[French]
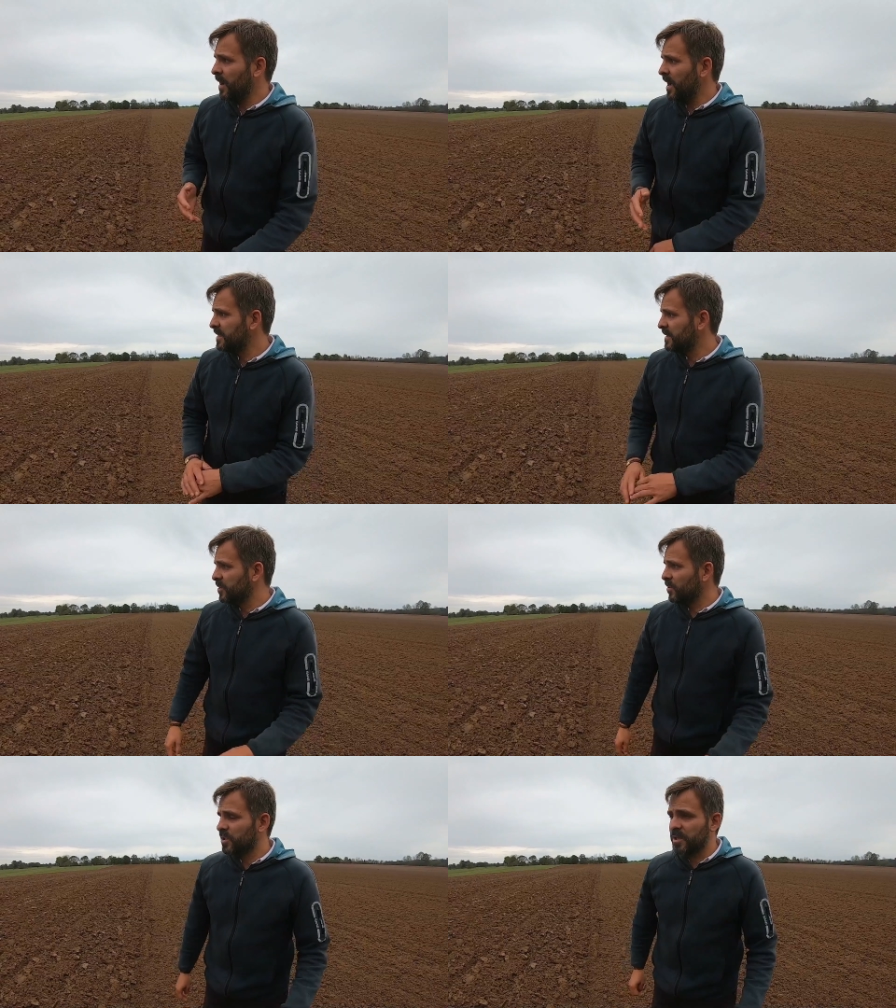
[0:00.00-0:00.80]
on va
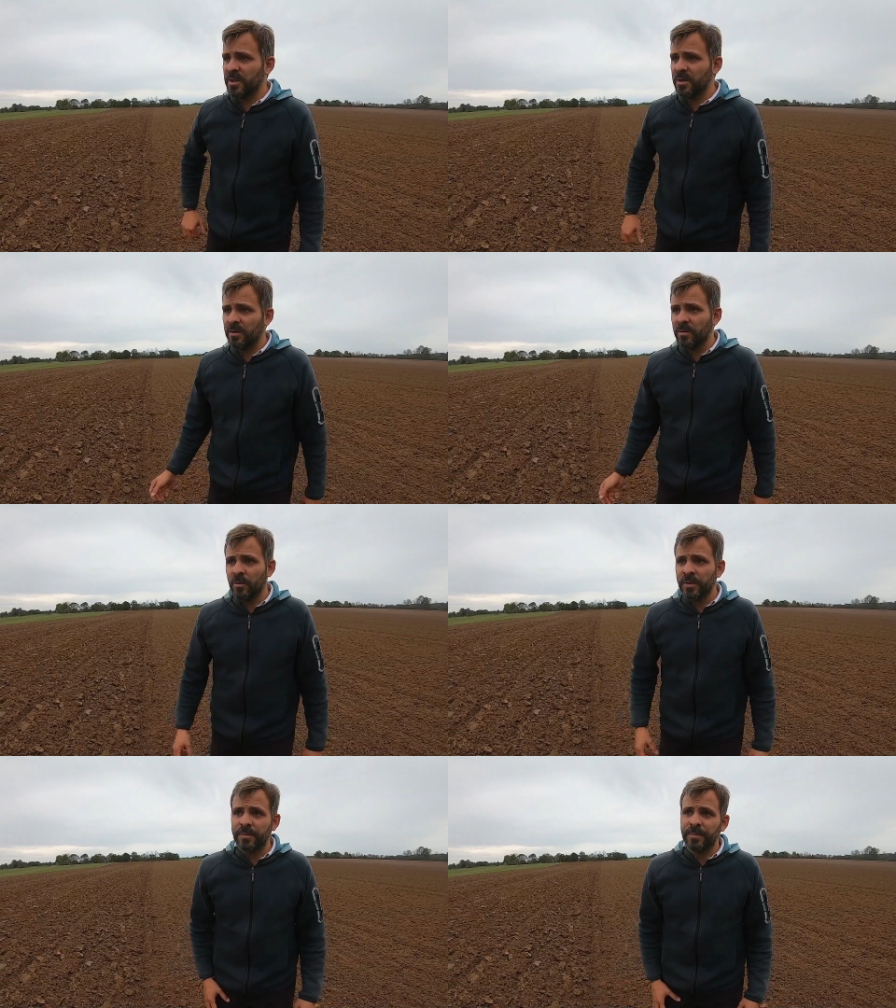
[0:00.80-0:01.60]
rester tranquille.
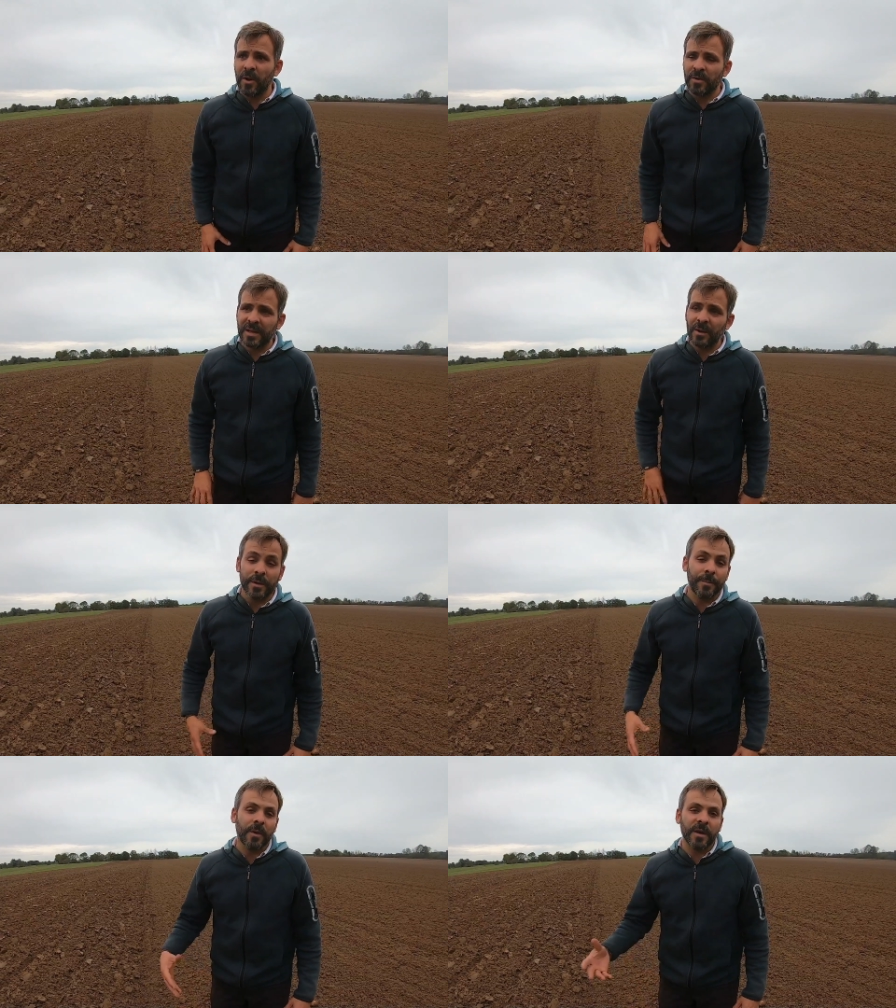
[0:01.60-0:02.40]
On n'est pas en retard,
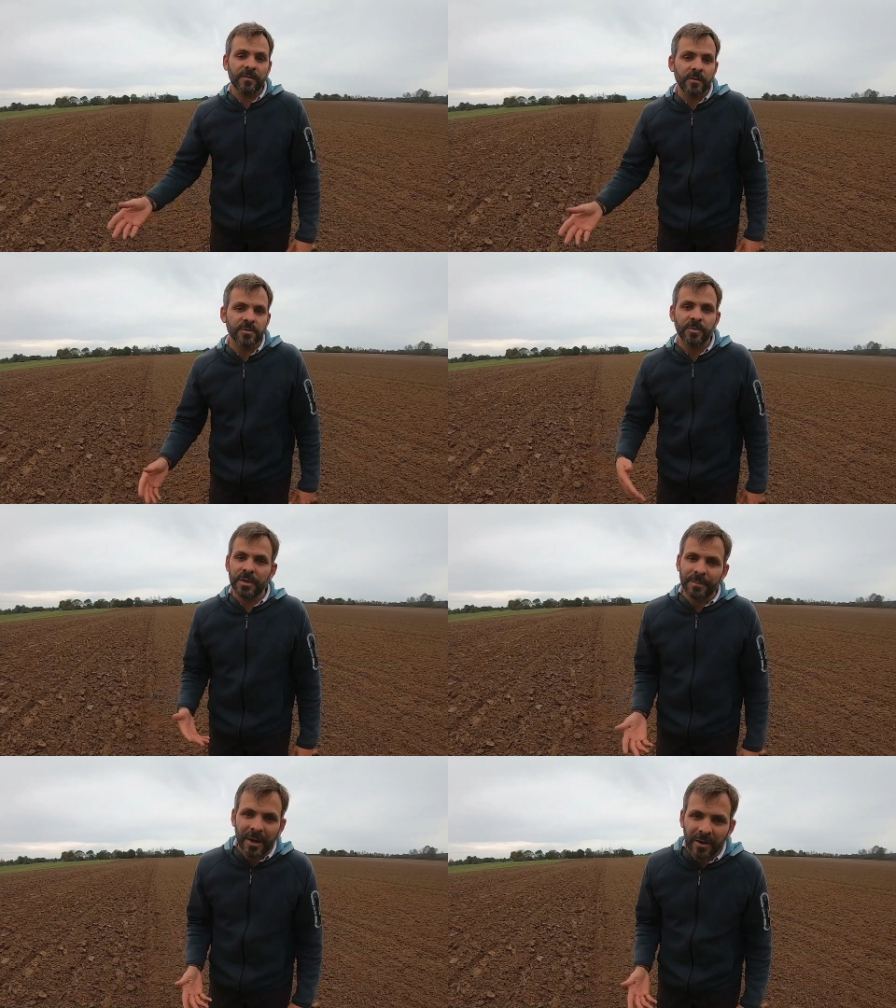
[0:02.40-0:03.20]
on n'est pas en avance, mais
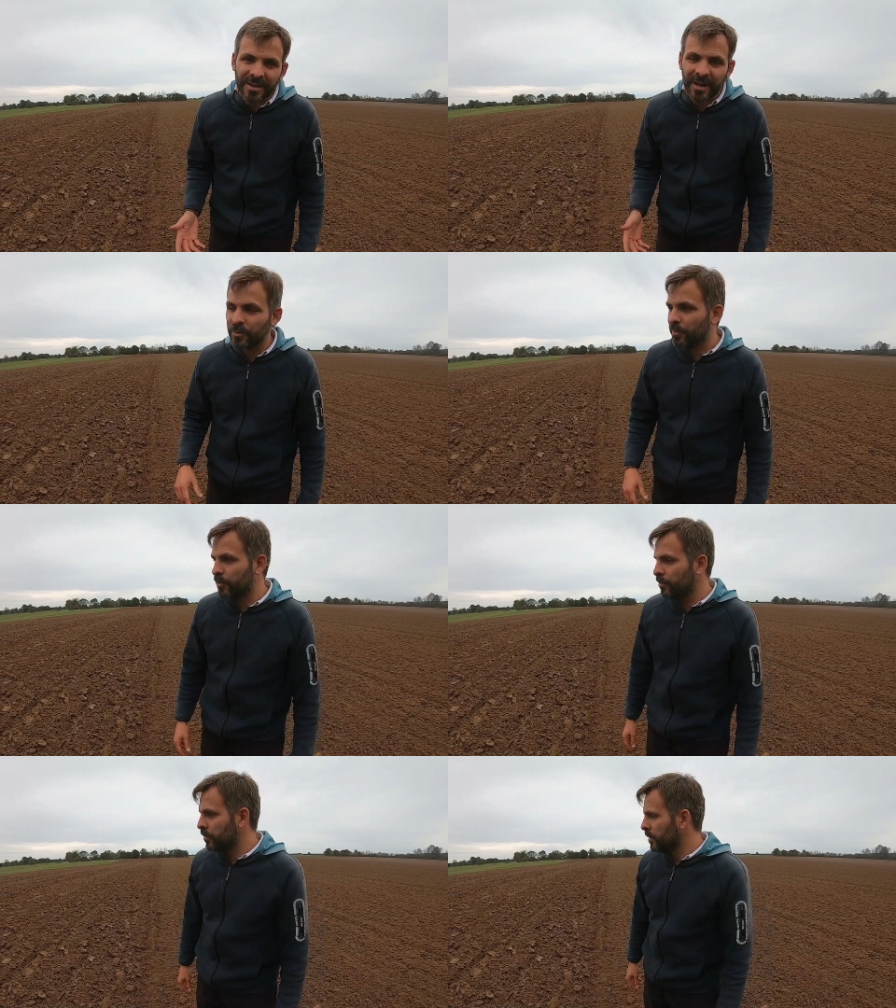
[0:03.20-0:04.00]
on n'est pas en retard non
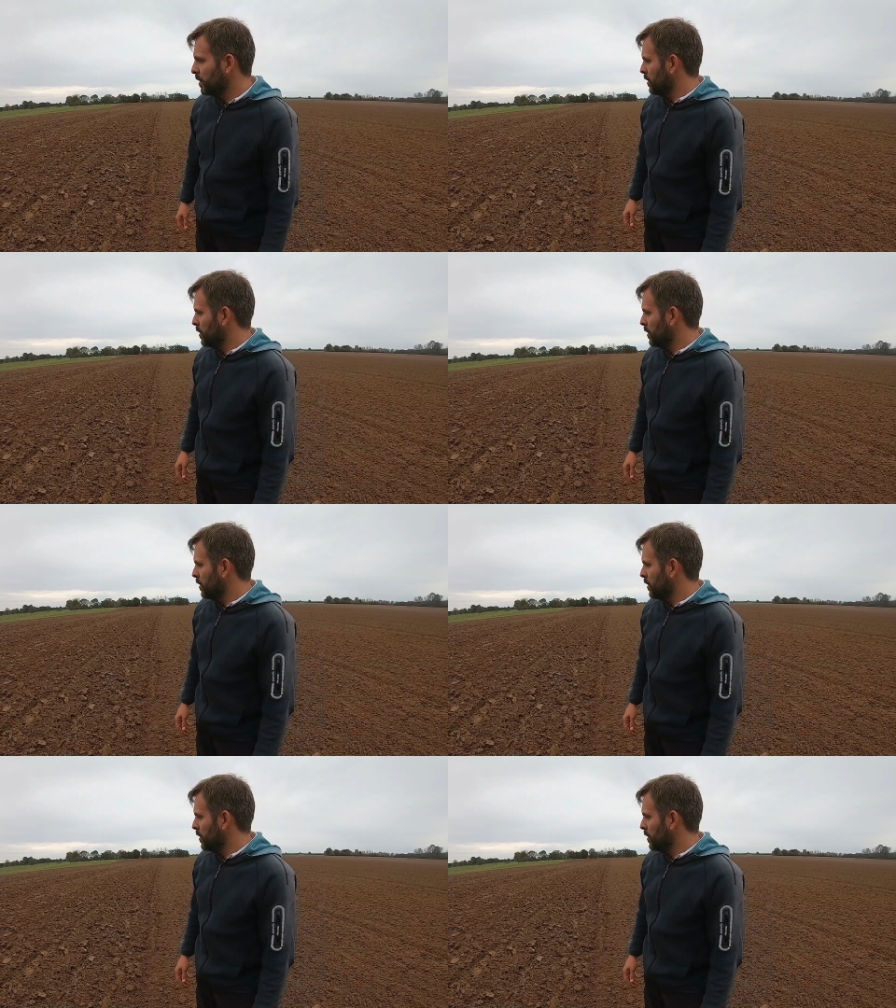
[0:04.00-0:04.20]
plus.